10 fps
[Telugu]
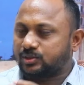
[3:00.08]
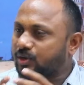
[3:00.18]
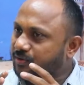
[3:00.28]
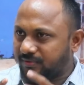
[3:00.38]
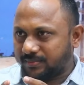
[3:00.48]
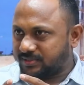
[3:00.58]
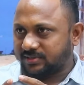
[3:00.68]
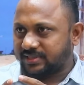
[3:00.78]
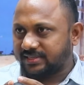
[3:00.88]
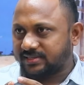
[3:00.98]
షార్ట్ ఫిల్మ్స్
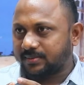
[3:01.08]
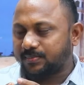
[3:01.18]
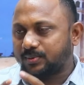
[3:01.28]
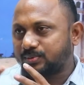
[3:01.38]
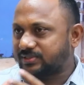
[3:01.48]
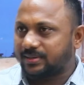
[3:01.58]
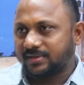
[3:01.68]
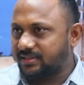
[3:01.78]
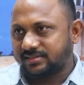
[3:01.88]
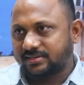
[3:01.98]
తీసినప్పుడు
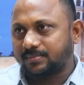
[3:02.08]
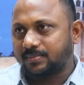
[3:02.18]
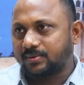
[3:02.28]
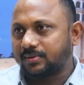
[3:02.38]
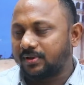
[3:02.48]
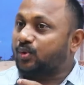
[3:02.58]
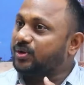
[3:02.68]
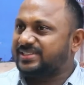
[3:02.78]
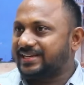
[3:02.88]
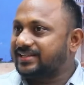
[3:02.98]
సినిమా తీసినప్పుడు
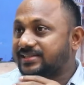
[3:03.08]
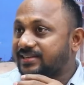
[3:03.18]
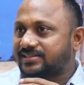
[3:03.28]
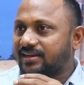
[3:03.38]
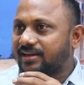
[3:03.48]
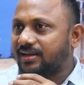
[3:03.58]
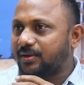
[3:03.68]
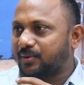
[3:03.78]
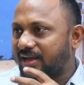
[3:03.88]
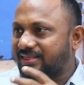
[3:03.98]
కొన్ని సీన్స్ తీసాక
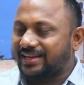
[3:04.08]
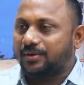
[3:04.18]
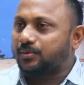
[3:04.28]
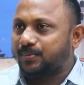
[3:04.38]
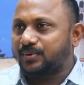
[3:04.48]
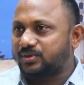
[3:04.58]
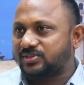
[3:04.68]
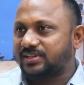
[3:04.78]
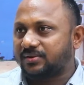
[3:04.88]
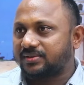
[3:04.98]
దాని అవుట్పుట్
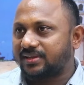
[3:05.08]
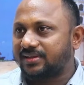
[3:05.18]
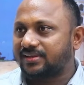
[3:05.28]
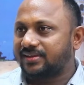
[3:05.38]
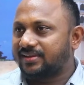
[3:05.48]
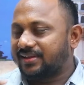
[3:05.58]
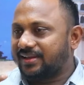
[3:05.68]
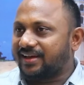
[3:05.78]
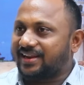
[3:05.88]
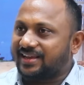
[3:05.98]
వచ్చిన తర్వాత
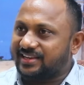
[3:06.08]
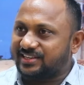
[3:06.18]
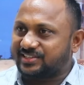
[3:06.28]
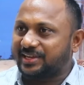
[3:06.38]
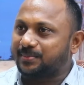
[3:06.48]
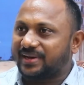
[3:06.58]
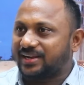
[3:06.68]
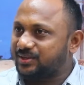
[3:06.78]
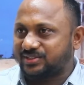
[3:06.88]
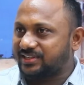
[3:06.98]
అరే ఈ సీన్
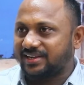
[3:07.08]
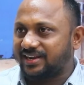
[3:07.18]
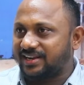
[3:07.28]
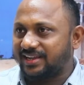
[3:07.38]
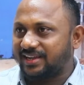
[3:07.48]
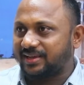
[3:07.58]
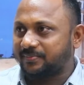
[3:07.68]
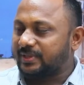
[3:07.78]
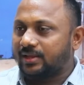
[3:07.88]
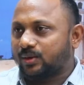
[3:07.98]
బాగా వచ్చిందిరా అని
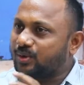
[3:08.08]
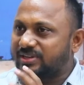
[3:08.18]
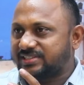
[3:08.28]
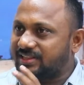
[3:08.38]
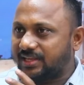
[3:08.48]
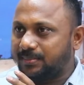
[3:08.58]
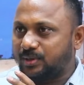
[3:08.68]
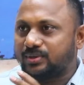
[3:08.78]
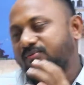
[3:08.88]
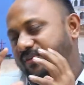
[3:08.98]
కొన్ని
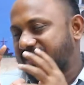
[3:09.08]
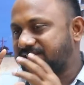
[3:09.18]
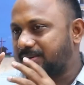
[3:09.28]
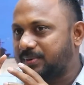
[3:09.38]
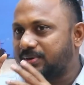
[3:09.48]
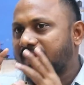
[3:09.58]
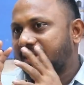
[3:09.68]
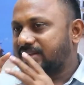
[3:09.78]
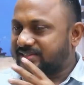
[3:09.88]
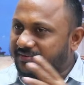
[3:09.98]
సందర్భాలు ఉంటాయి ఫర్ ఎగ్జాంపుల్
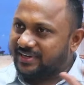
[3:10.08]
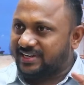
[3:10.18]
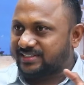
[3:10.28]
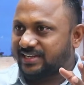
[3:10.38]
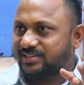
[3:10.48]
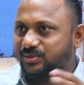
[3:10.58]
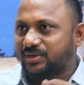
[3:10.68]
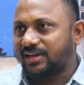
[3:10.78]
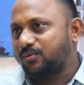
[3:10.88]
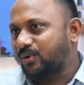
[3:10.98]
సెవెంటీ సీన్స్
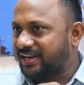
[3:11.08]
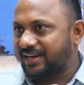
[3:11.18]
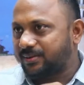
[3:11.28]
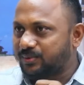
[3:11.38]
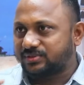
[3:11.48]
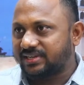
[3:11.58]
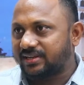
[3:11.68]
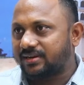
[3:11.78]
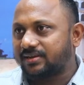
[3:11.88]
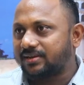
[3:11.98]
ఉన్న ఒక రెండు మూడు
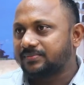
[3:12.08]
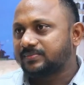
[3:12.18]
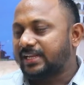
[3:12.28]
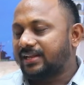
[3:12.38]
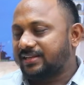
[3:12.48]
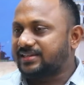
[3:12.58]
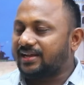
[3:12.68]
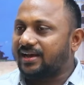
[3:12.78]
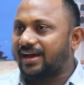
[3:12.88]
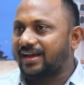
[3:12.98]
సీన్లు
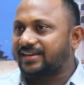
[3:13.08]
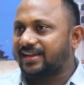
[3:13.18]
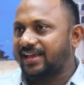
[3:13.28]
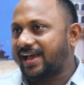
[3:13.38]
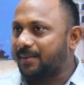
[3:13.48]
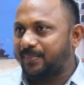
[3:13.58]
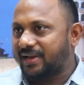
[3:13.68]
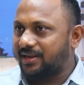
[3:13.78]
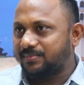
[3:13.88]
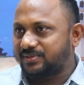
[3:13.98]
చాలా హార్ట్కి
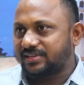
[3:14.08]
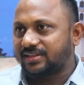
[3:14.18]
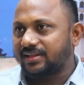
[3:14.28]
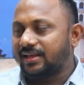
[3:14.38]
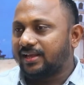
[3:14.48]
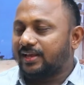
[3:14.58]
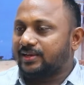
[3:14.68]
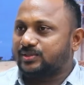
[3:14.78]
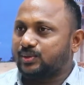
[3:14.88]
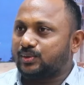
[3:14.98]
హ్యాపీగా అనిపిస్తుంది
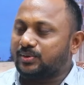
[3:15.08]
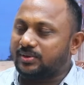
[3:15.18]
సో